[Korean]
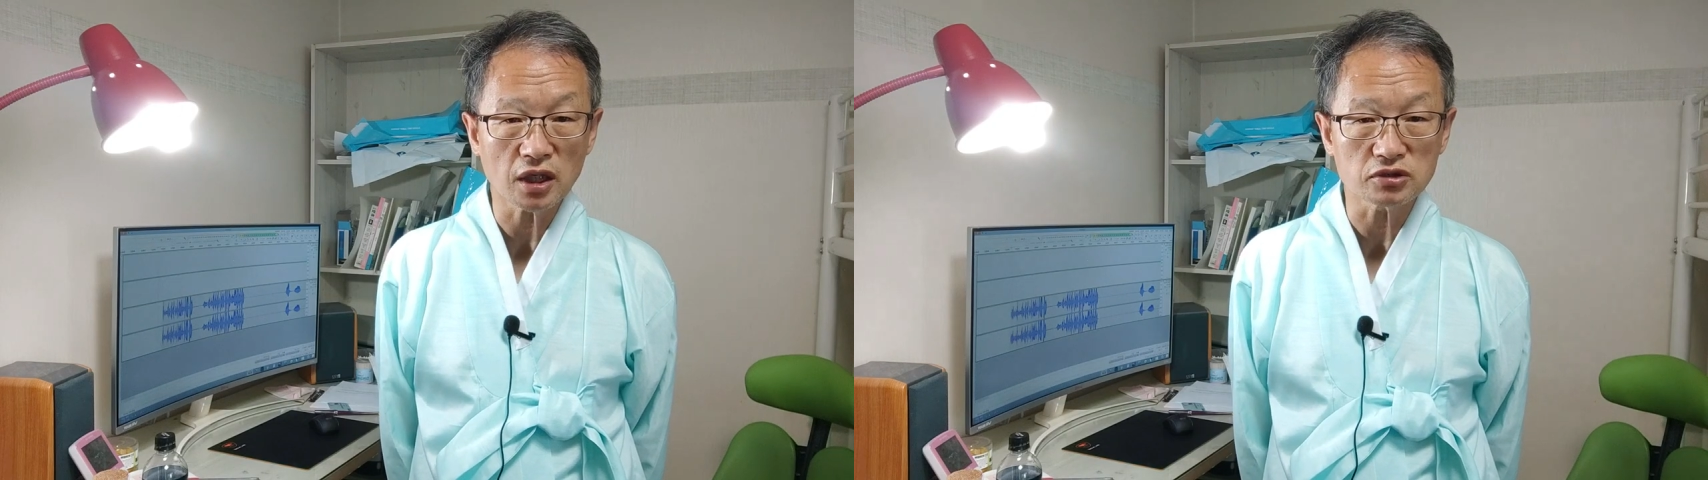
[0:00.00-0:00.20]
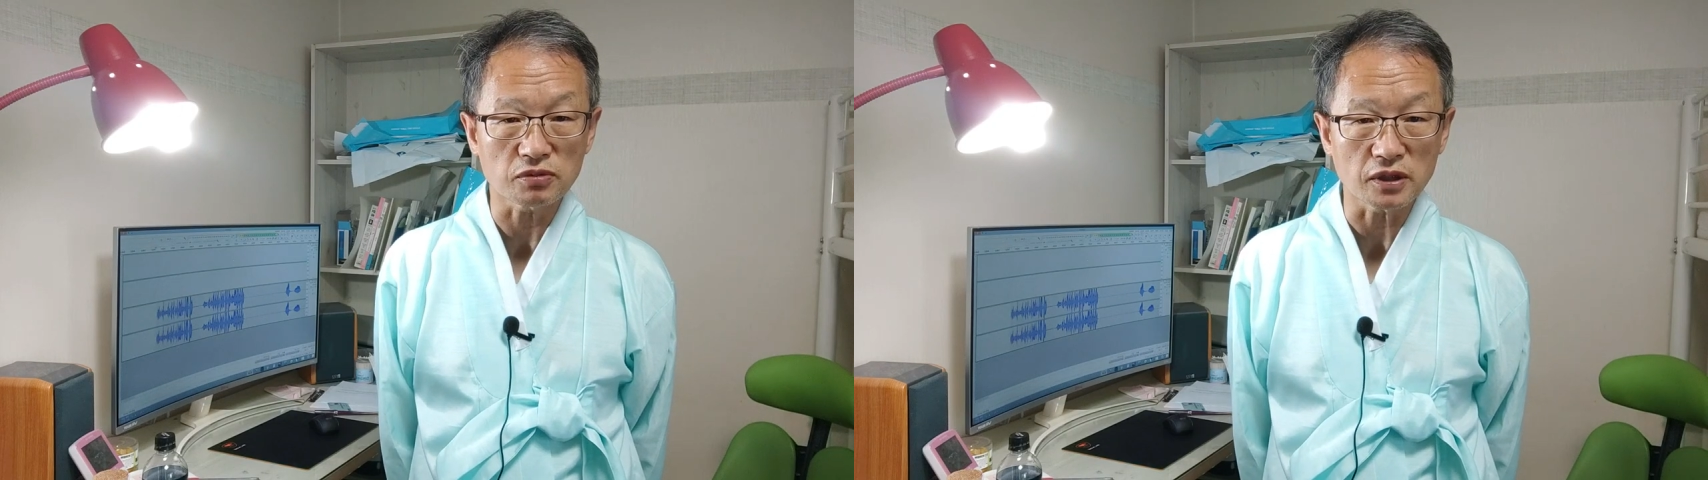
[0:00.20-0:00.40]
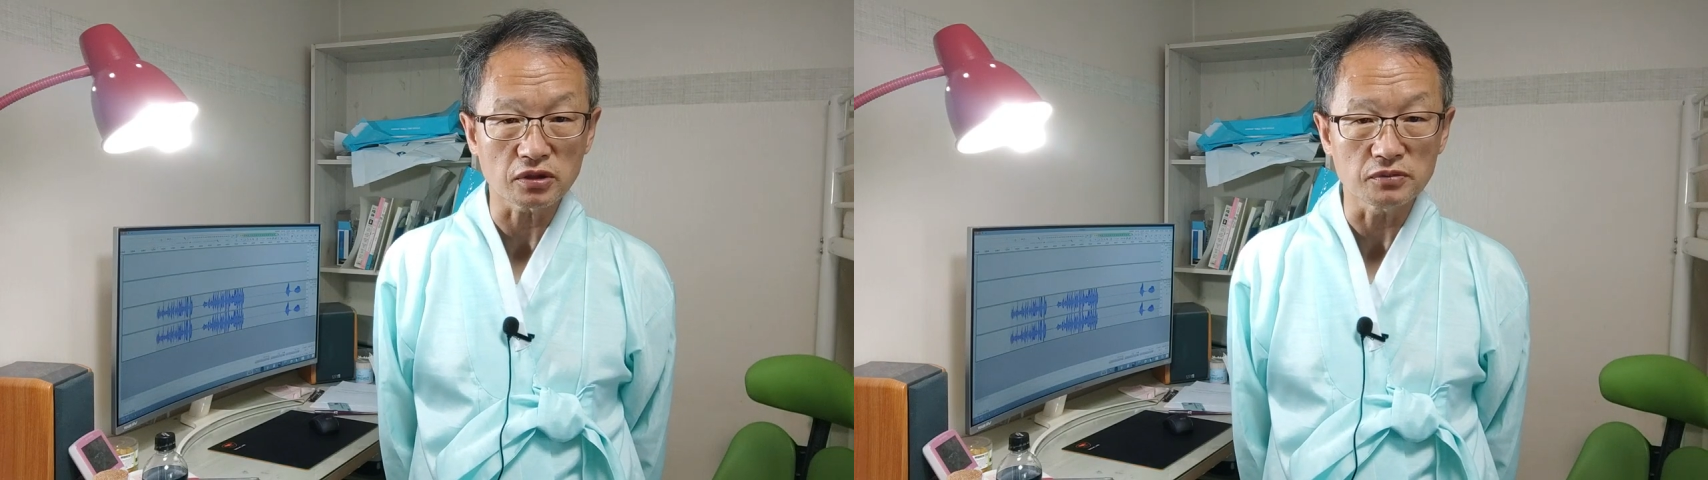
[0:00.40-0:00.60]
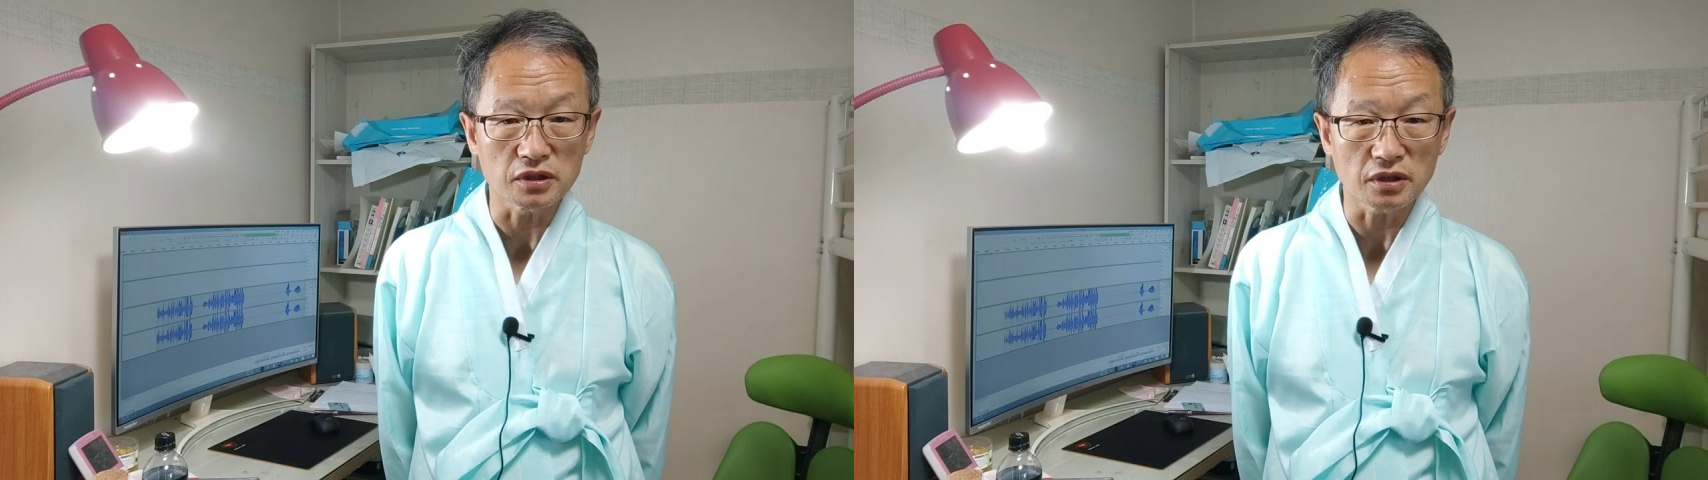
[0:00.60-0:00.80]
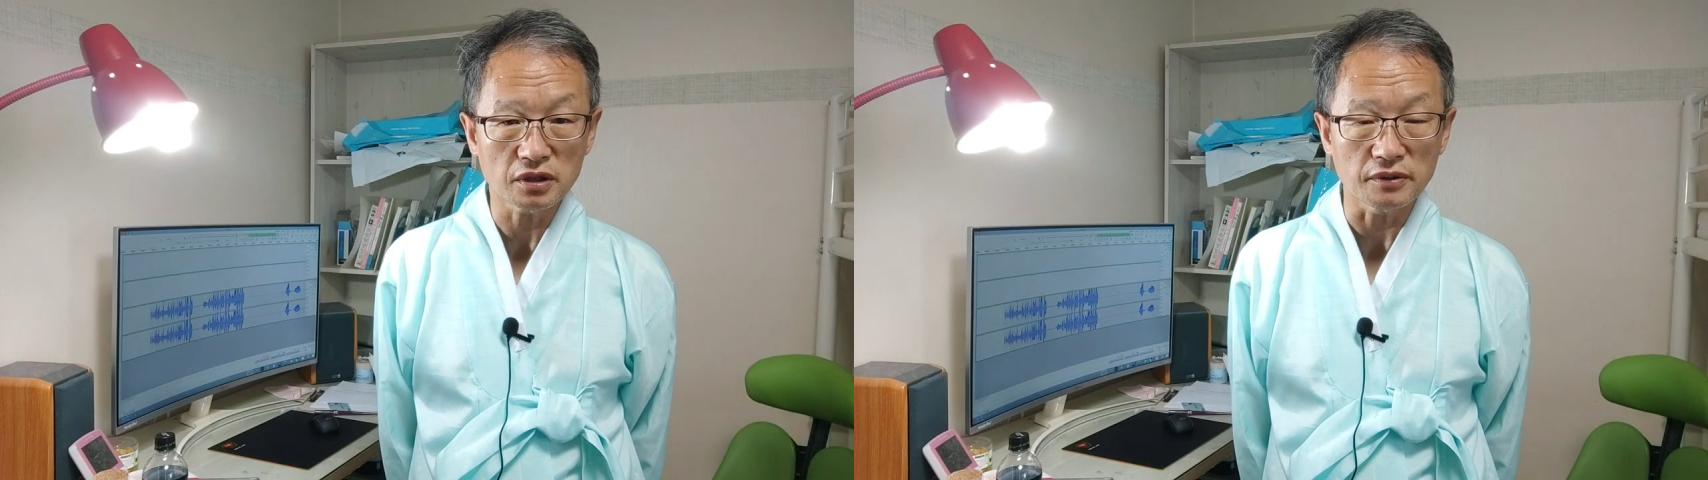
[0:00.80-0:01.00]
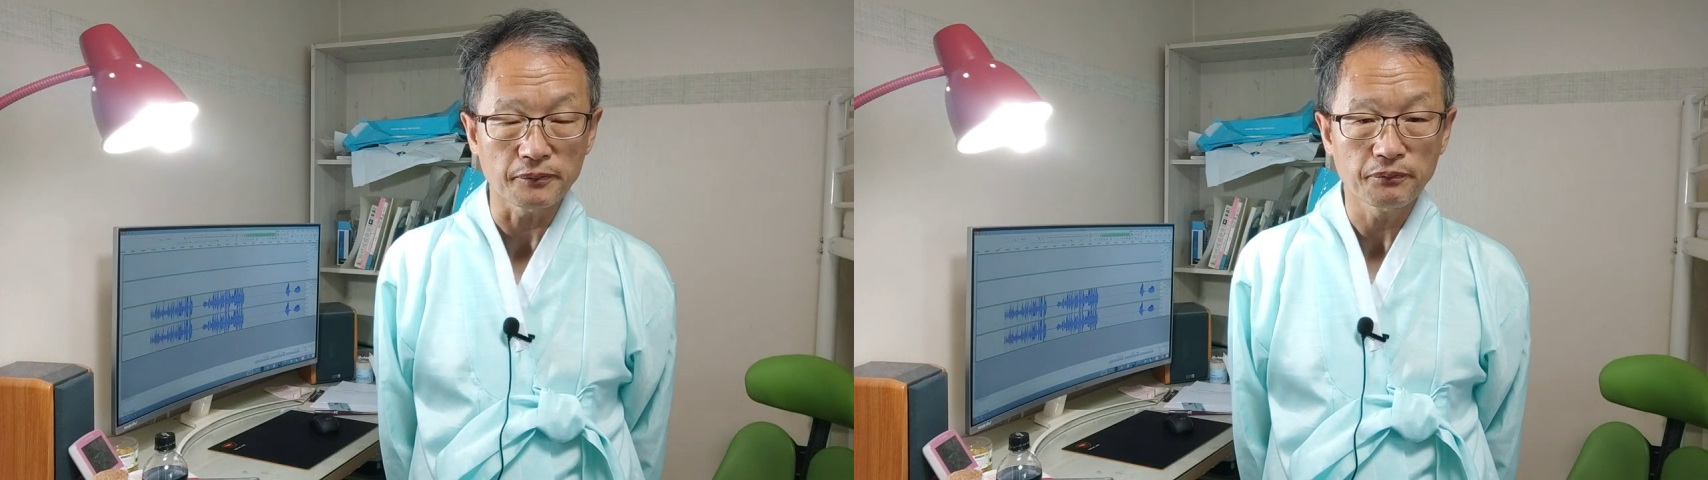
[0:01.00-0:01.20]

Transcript: 할 수밖에 없는데